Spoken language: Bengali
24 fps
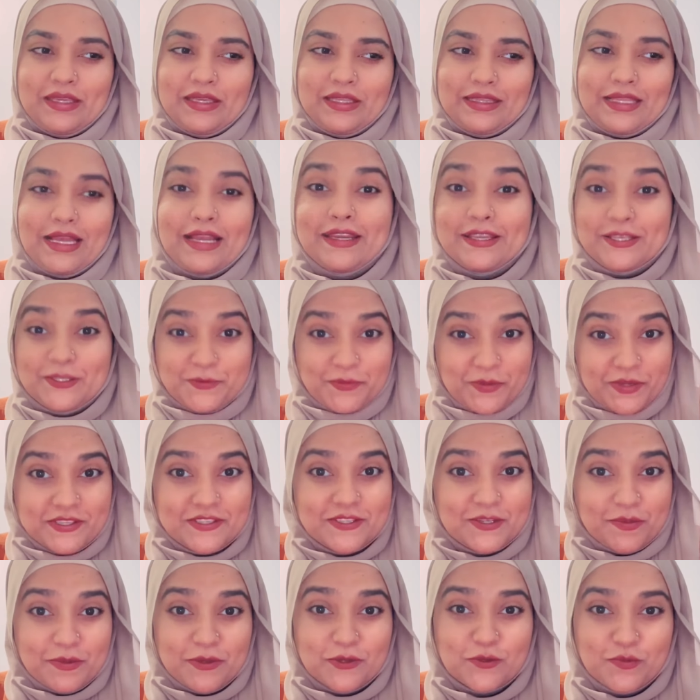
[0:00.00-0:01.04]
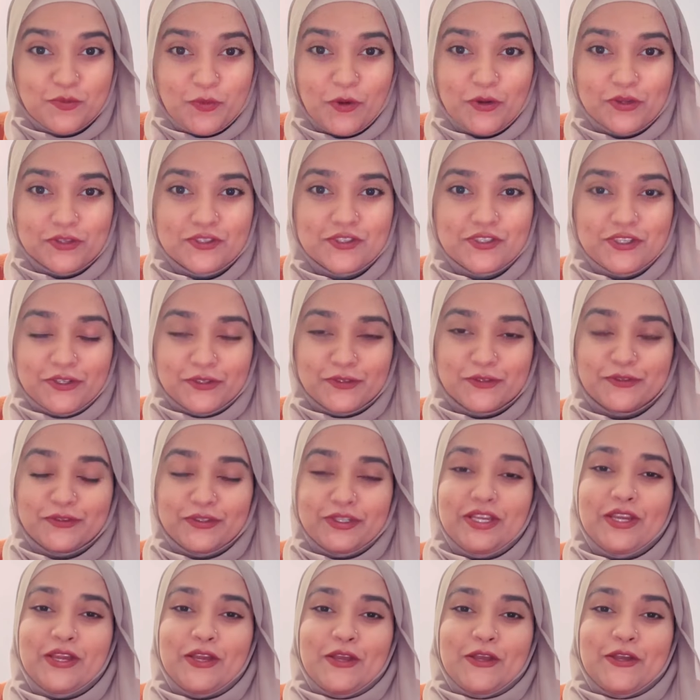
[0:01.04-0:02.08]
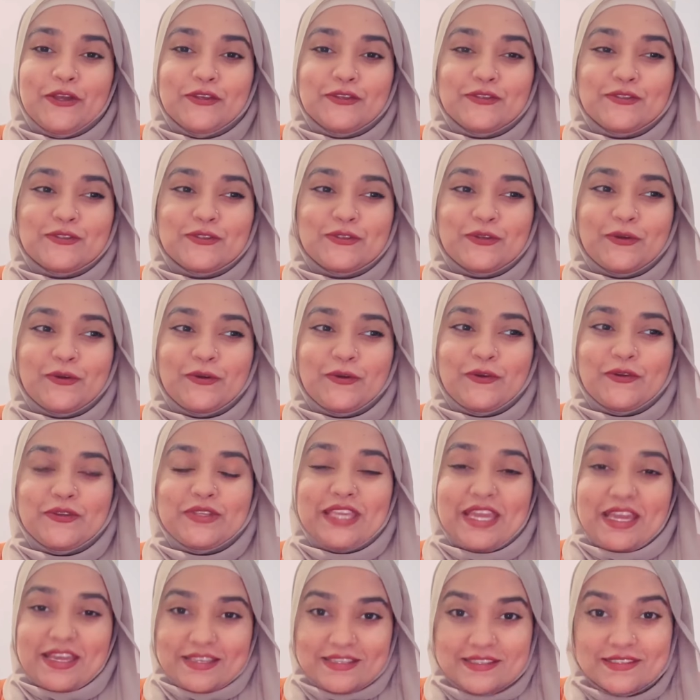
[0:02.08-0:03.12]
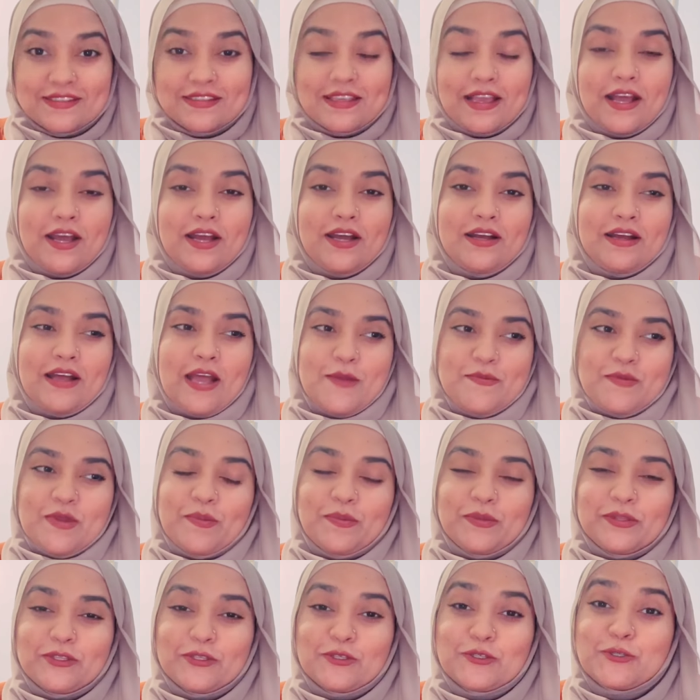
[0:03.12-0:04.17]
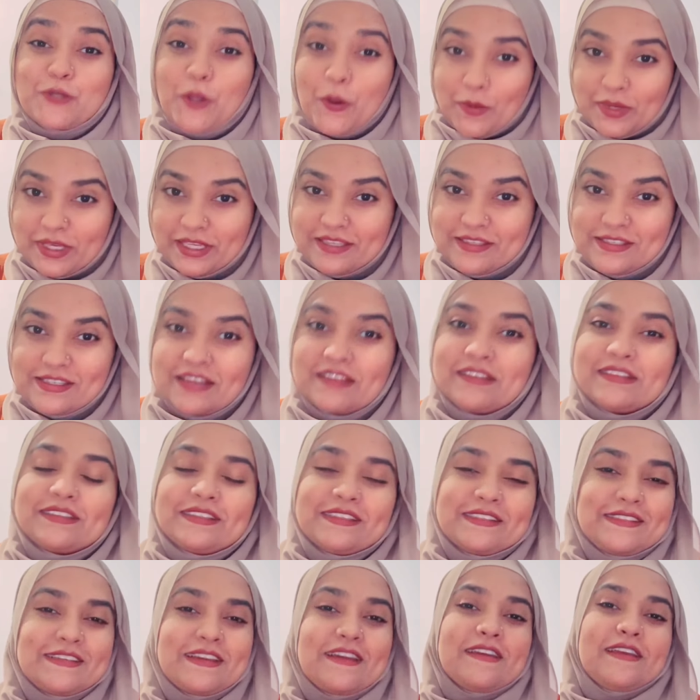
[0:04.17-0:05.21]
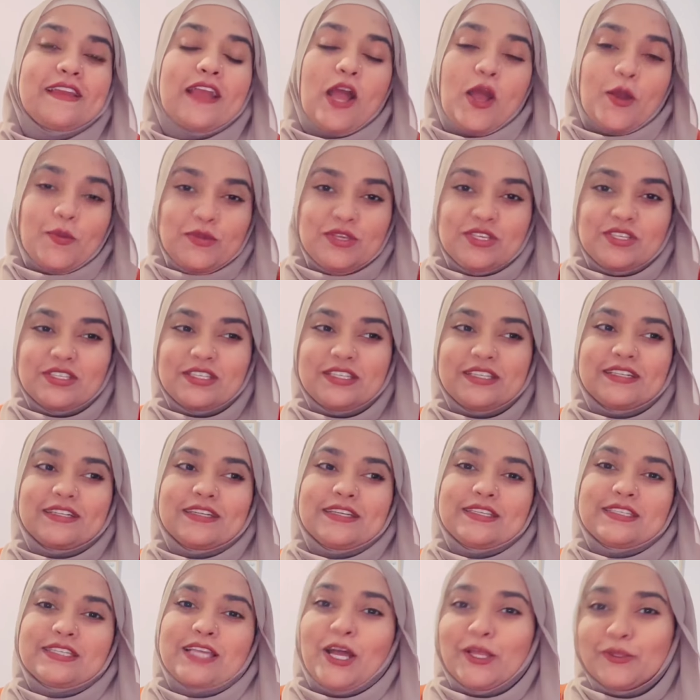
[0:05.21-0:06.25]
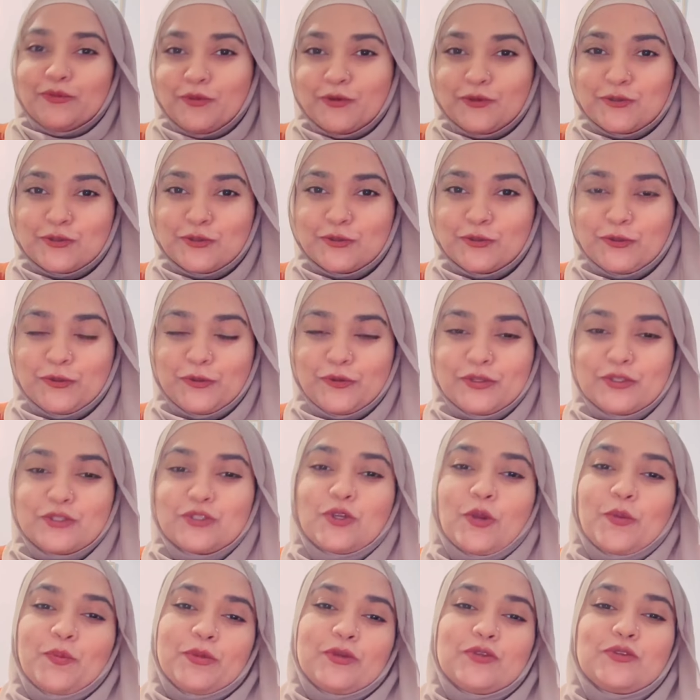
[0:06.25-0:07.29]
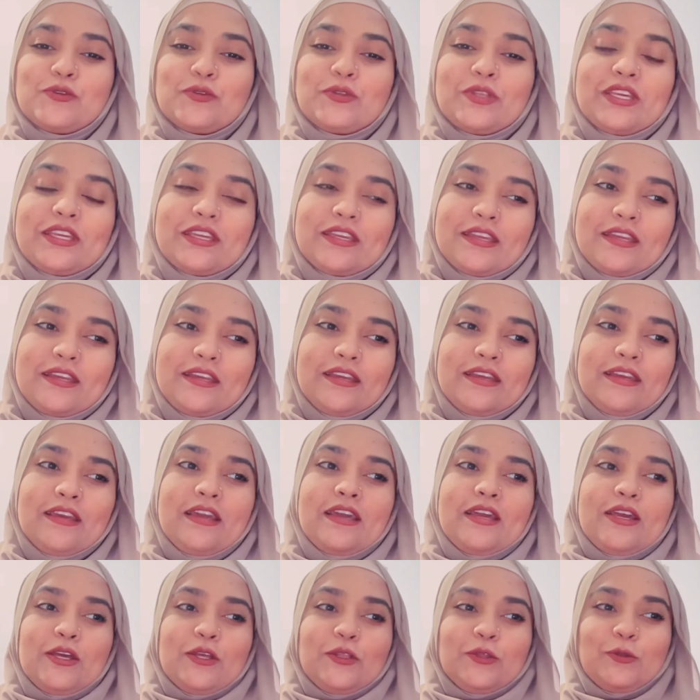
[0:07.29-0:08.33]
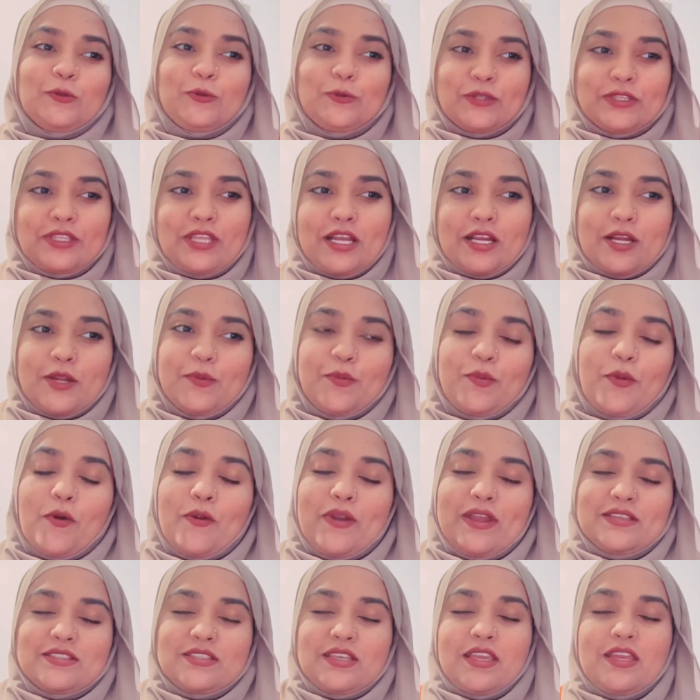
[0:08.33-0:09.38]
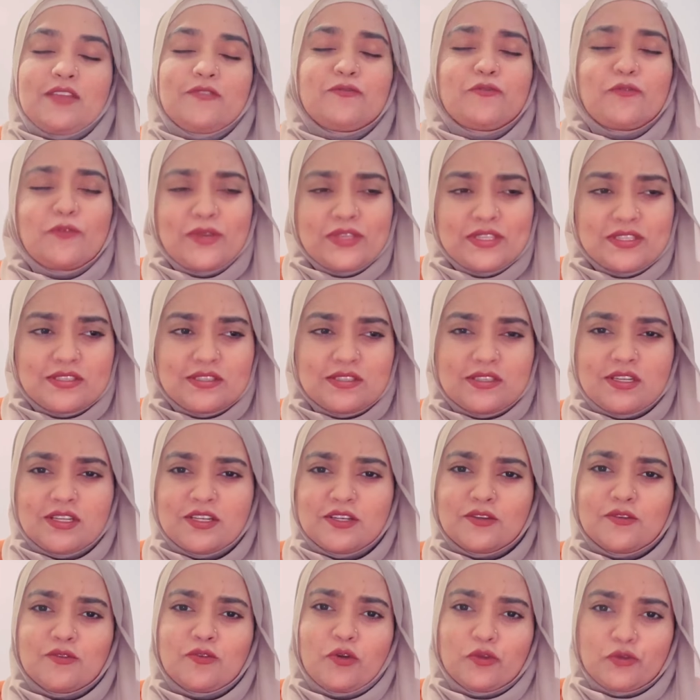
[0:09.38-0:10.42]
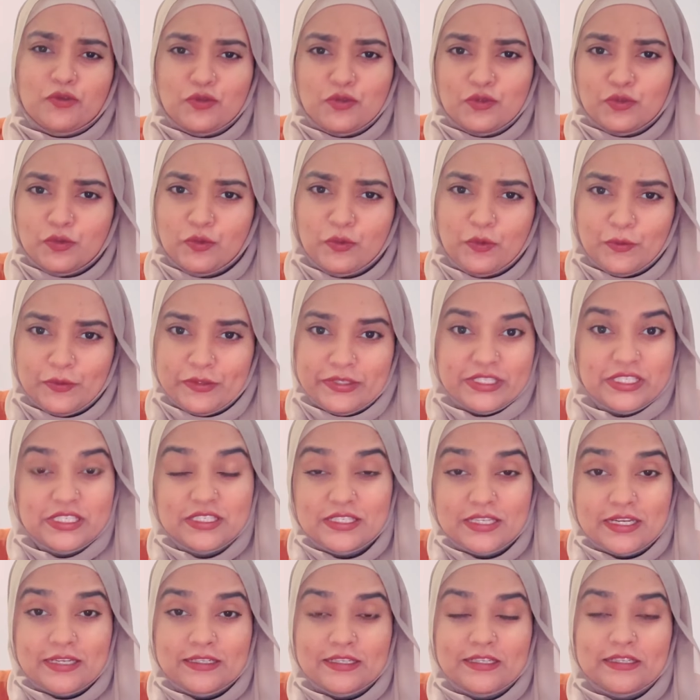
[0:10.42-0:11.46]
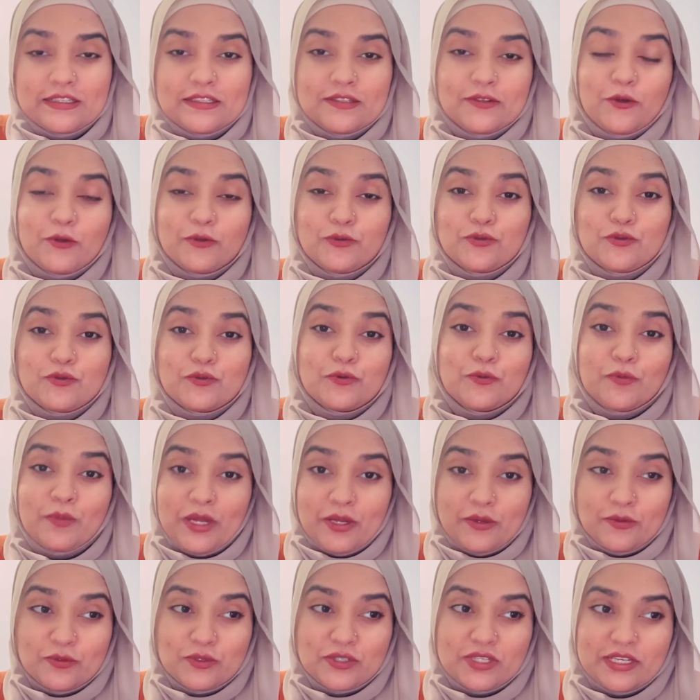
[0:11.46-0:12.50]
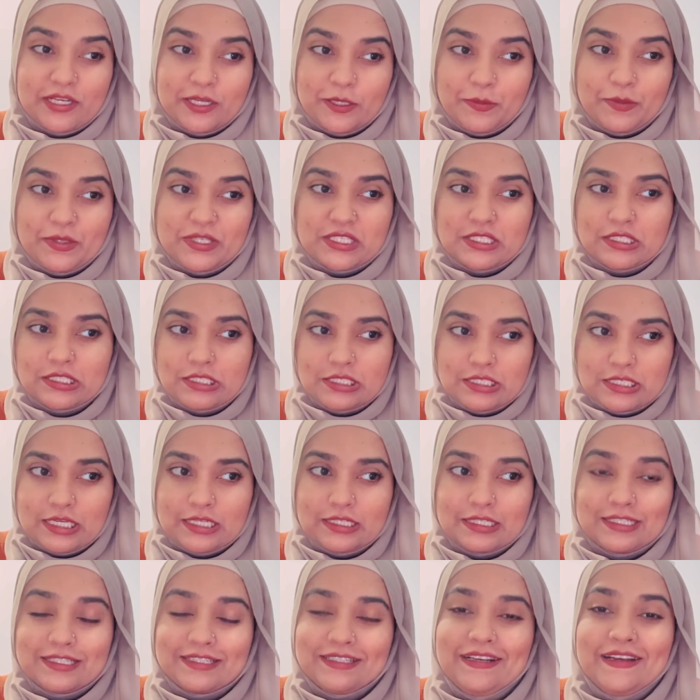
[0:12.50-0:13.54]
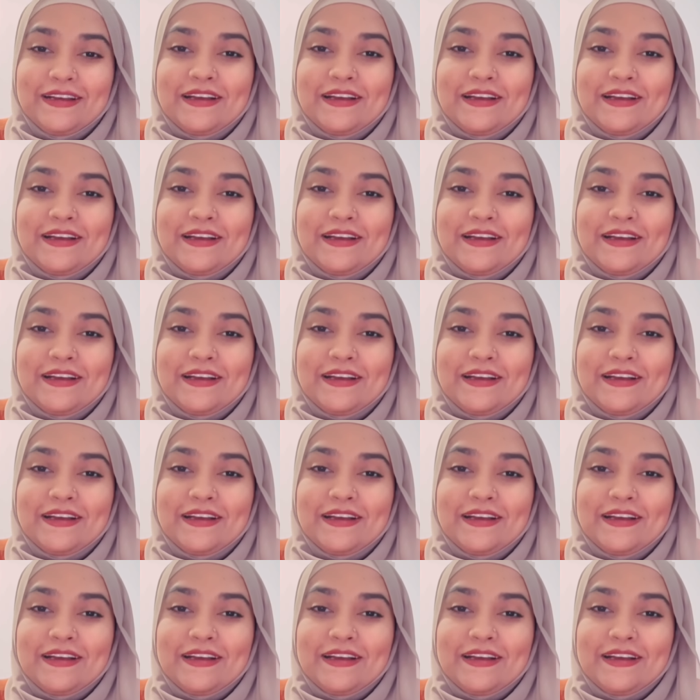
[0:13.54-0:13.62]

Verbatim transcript: তার এক্সপিরিয়েন্সটা আমি একটু পরে শেয়ার করি সো ইয়েস uh, আমি আপনাদের সবাইকে জানাতে চাই আমি শিকাই সাত বছর ধরে সব কিছু থেকে দূরে থাকার পর অ্যাজ এ ইনফ্লুয়েন্সার কতটুকু করেছি জানি না কতটুকু মানুষের হেল্প এসেছে জানি না